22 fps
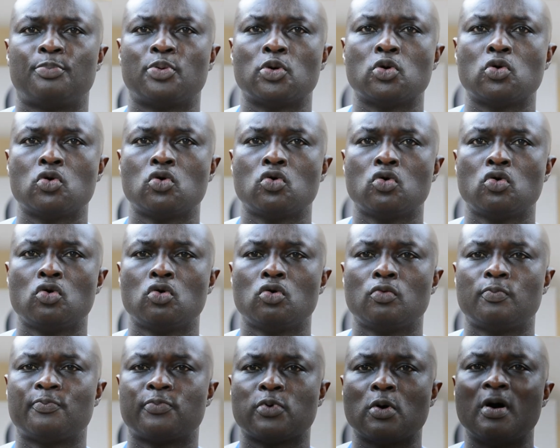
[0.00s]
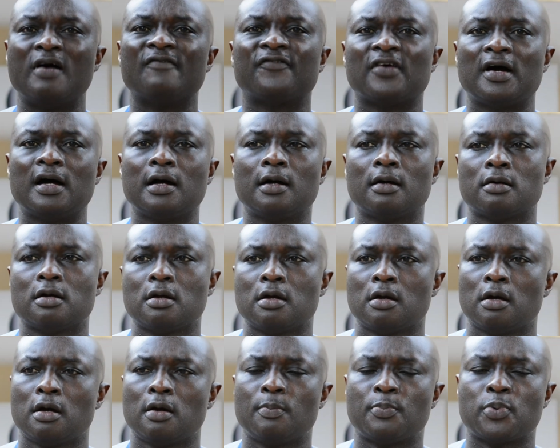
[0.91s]
pour, pour, enfin,
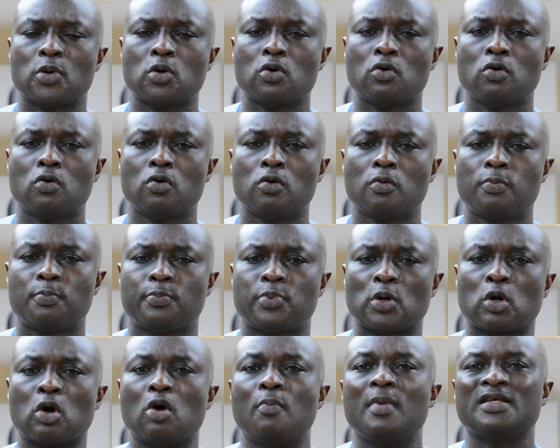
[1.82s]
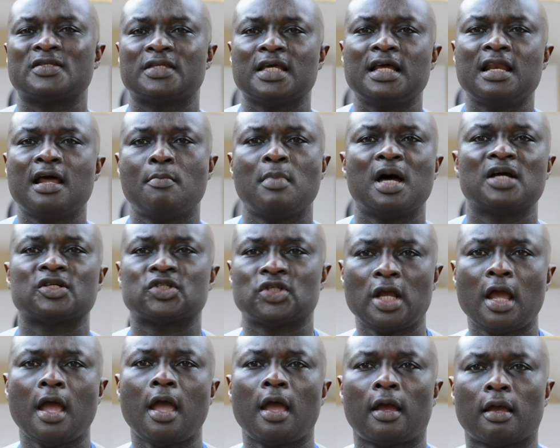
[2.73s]
pour, commencer la
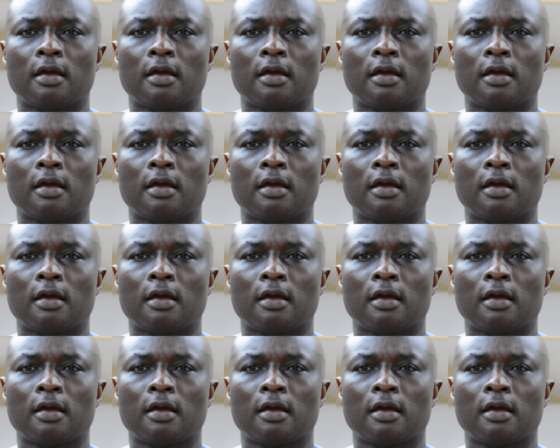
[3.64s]
marche